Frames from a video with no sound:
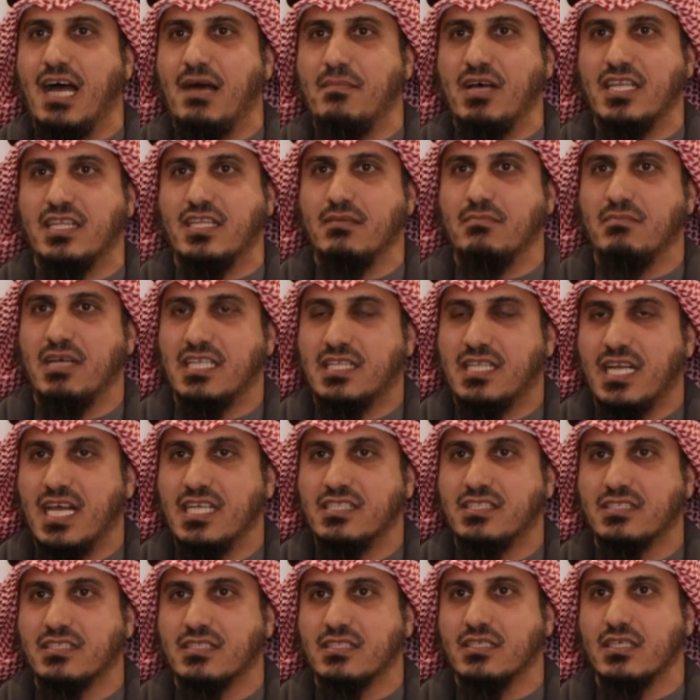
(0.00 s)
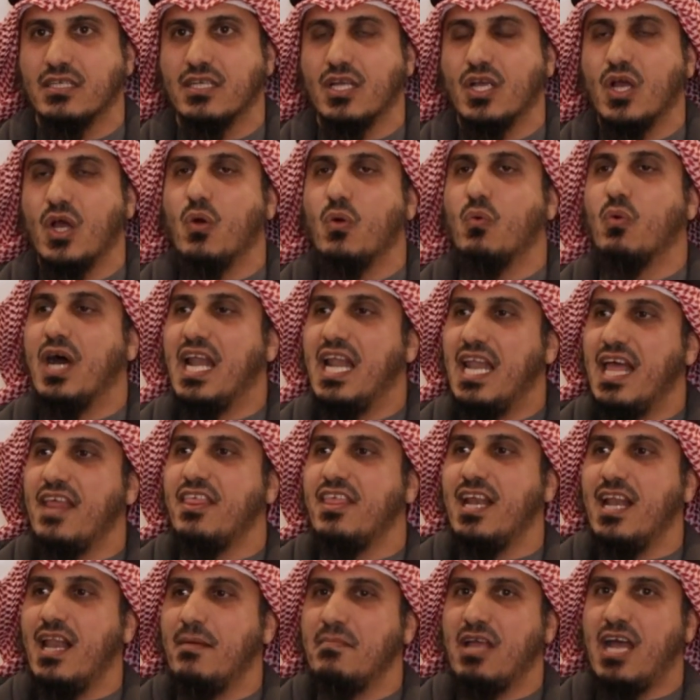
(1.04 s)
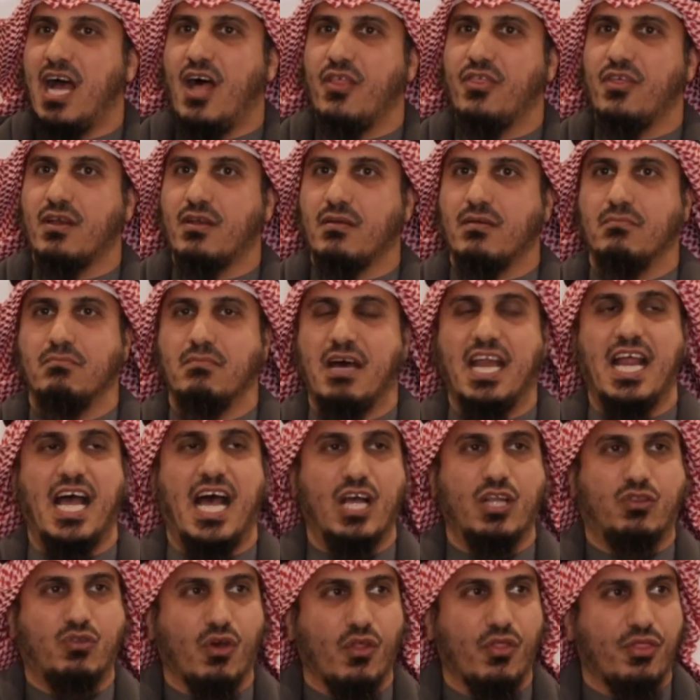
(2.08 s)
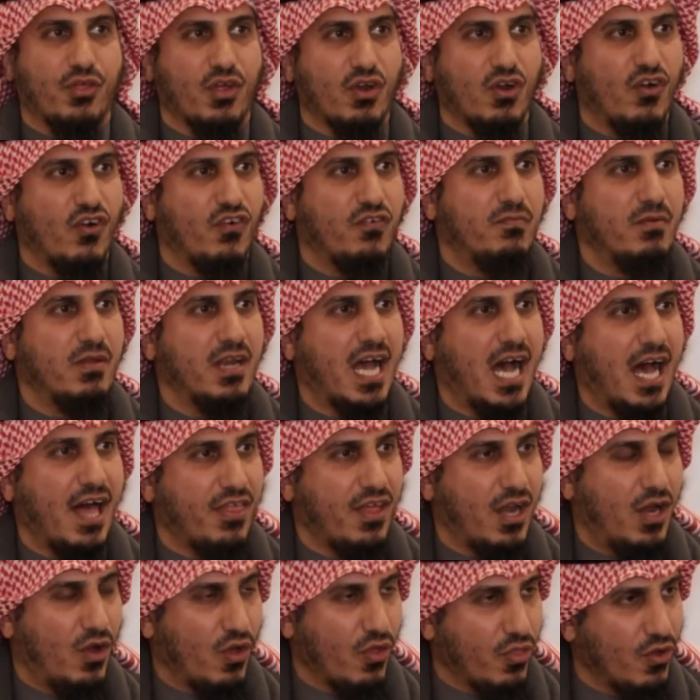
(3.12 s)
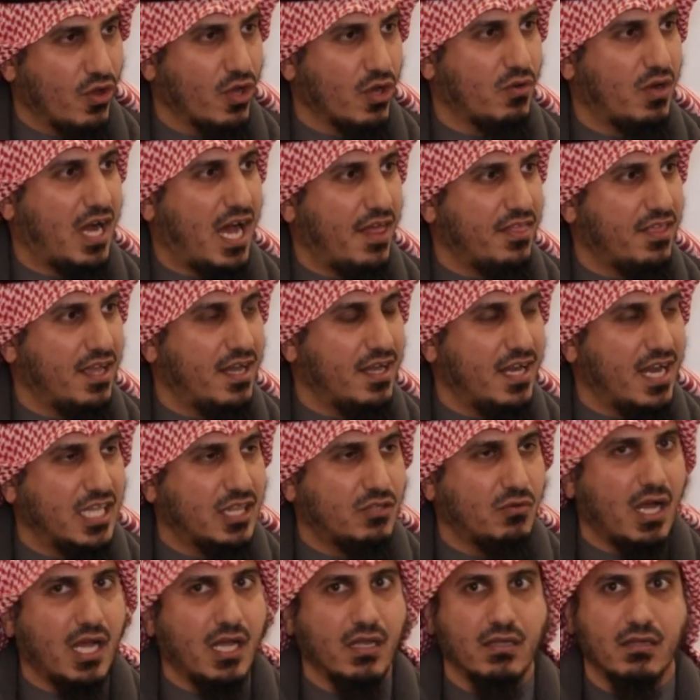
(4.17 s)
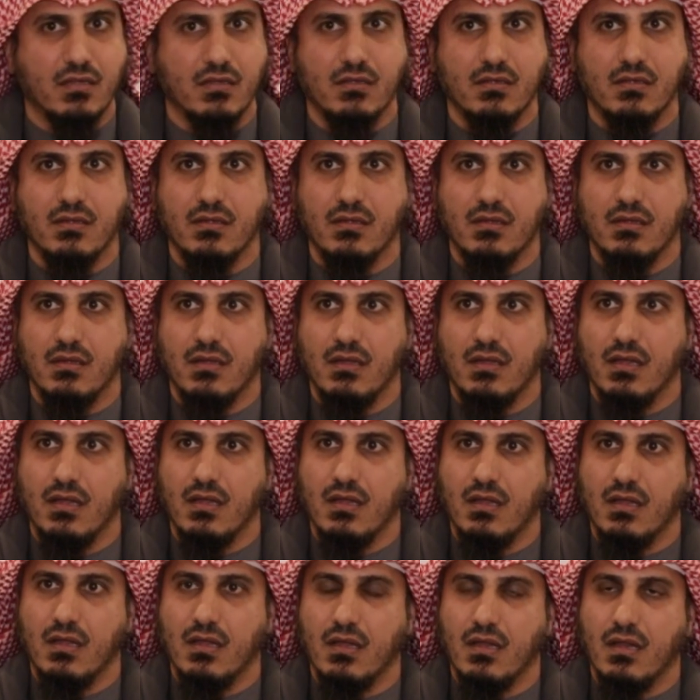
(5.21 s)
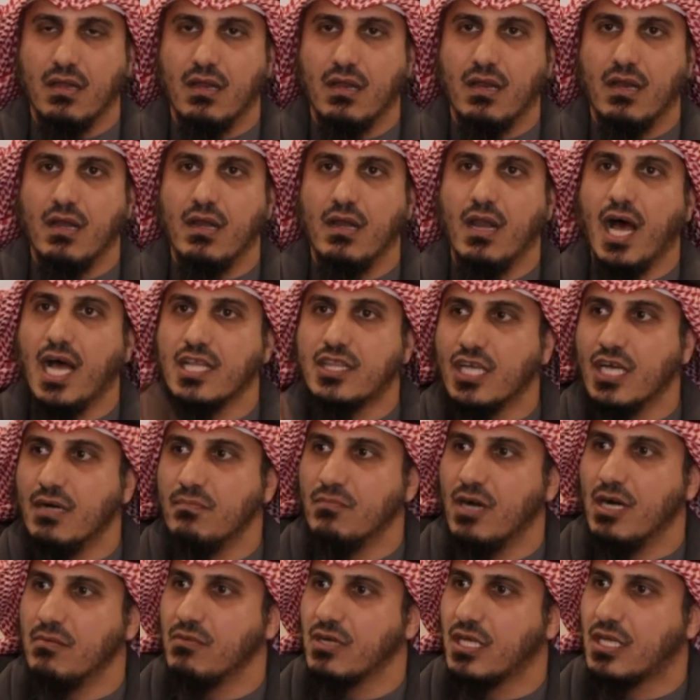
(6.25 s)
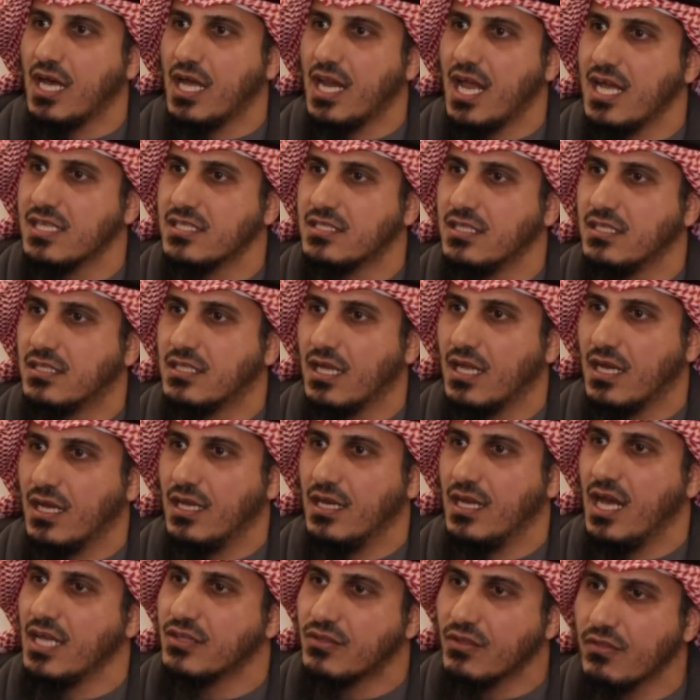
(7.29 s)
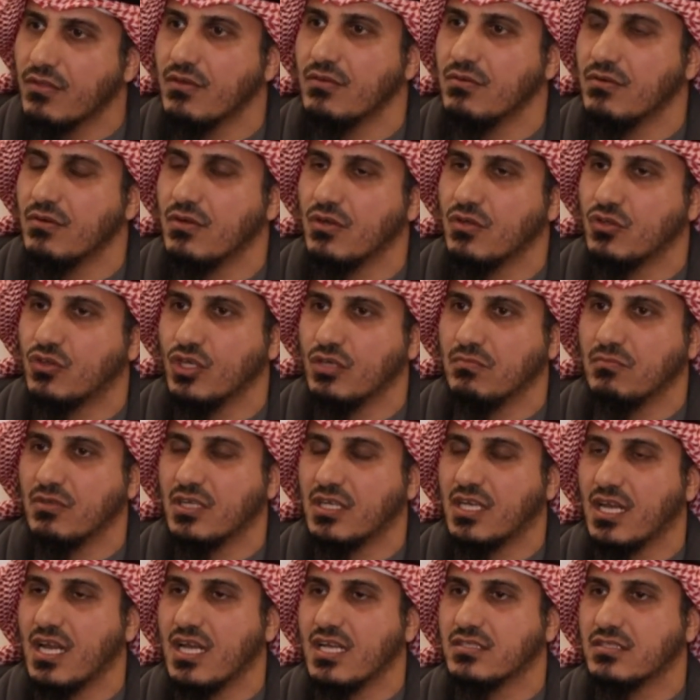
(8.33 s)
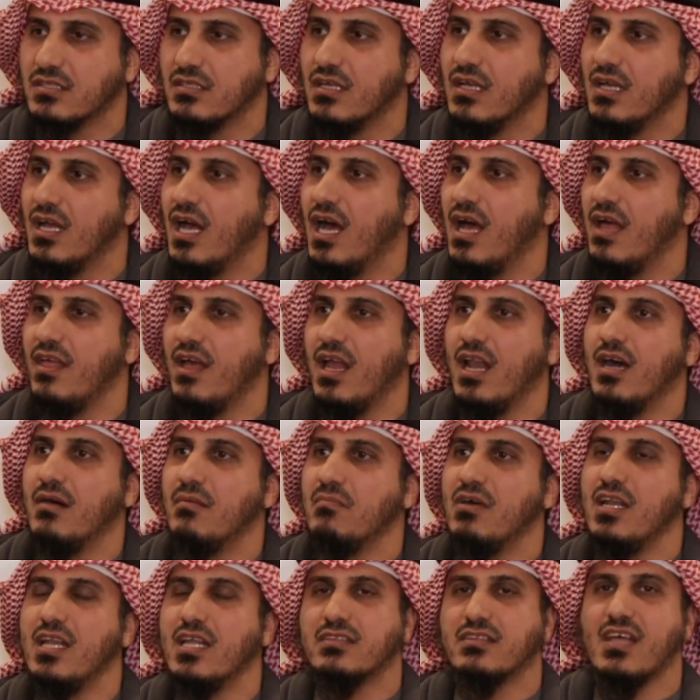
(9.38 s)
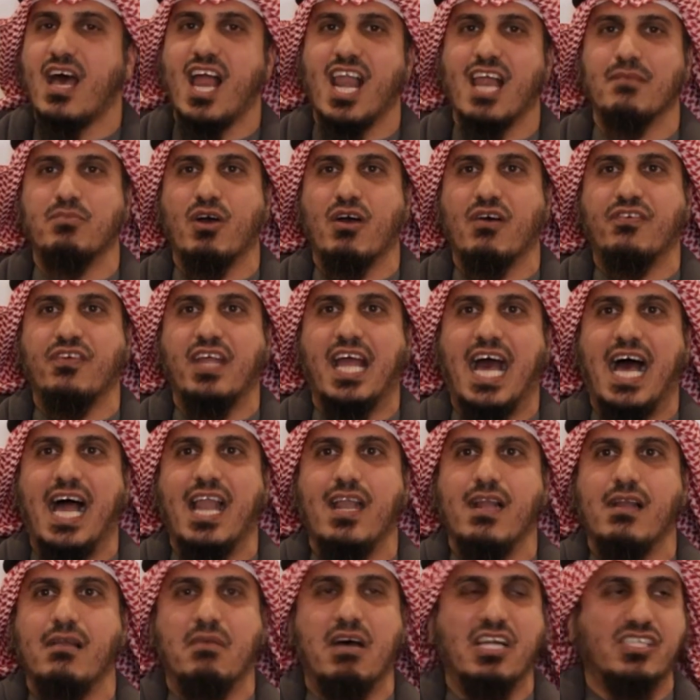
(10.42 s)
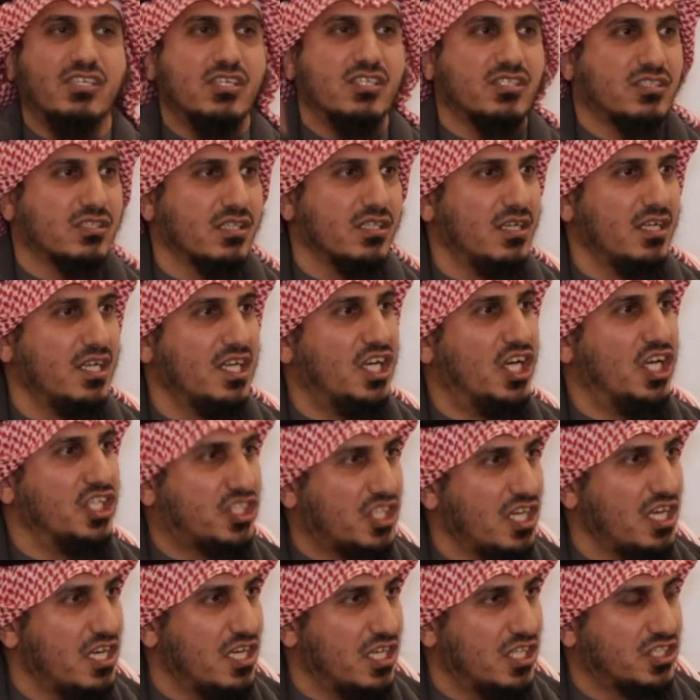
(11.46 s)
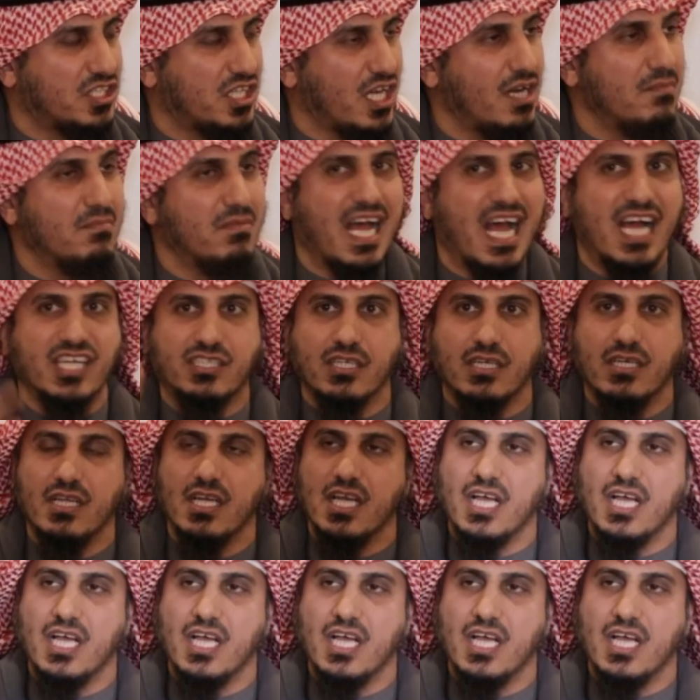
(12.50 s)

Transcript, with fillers: حمد المدلج والذي لم يحضر منعته الظروف من هذا الحضور وهذه الندوة لا تهمهم الكراسي ترى لا تظنون أن تهم الكراسي هذول هم اللي طالبوا في حل المجلس 2020 من أجل